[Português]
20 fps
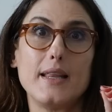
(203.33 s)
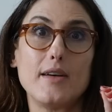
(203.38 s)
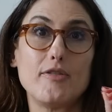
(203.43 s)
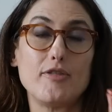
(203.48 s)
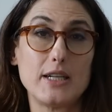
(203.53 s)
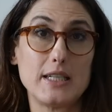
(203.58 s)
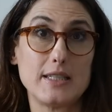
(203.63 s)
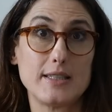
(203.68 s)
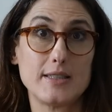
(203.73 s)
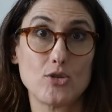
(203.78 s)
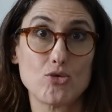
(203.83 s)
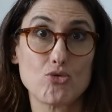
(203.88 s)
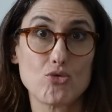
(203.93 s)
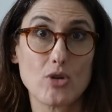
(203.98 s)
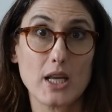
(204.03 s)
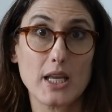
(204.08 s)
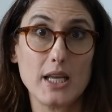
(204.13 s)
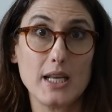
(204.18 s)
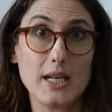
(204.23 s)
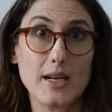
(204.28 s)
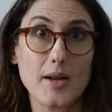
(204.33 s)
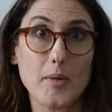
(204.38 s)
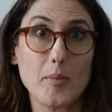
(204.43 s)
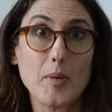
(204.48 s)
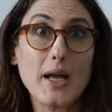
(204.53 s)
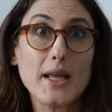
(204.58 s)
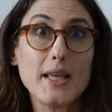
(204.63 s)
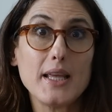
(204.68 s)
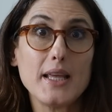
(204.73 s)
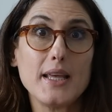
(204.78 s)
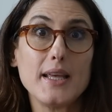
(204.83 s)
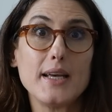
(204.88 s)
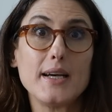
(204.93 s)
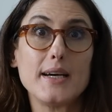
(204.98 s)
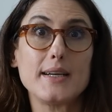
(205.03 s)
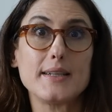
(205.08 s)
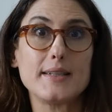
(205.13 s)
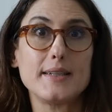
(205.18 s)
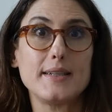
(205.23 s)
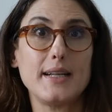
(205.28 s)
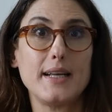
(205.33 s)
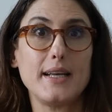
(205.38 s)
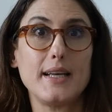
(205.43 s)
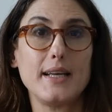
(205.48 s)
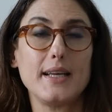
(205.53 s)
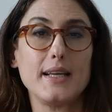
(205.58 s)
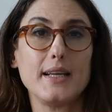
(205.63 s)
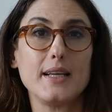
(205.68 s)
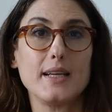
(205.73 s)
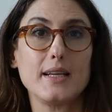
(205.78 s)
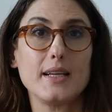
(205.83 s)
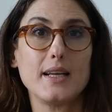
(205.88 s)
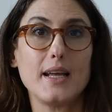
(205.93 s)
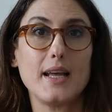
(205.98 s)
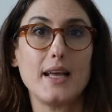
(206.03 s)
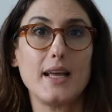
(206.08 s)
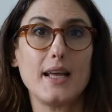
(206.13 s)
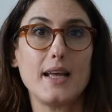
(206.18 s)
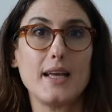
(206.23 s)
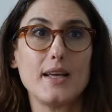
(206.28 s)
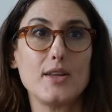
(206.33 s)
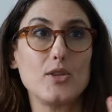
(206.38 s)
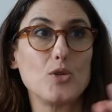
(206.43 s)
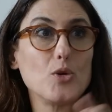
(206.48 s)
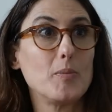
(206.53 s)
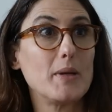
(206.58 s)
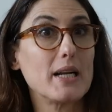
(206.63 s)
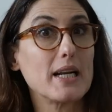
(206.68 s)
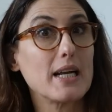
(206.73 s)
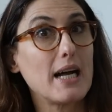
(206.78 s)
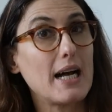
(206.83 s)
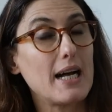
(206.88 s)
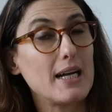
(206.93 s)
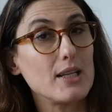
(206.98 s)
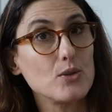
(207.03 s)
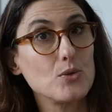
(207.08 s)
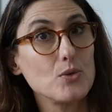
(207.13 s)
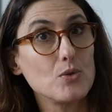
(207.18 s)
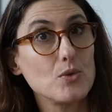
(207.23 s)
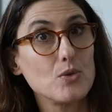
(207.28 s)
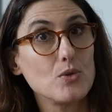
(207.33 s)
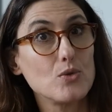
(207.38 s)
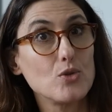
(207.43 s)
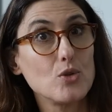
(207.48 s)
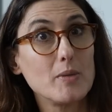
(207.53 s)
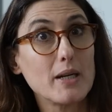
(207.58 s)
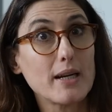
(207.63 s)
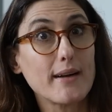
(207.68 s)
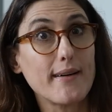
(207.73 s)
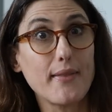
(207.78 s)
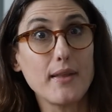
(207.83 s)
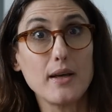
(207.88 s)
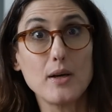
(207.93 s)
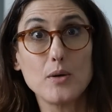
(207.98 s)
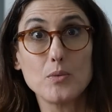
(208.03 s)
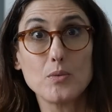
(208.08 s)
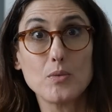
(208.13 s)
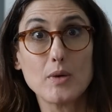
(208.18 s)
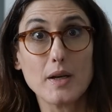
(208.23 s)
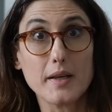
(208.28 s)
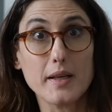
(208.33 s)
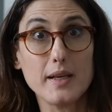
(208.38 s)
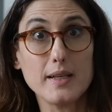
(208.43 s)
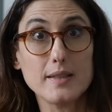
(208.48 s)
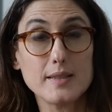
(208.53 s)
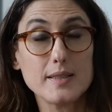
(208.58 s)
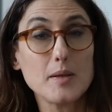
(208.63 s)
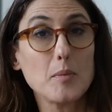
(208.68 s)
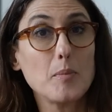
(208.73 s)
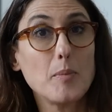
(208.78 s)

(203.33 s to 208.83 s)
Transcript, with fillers: da Feira de São Joaquim na Bahia, tem é, do mercado do Mercadão aqui em São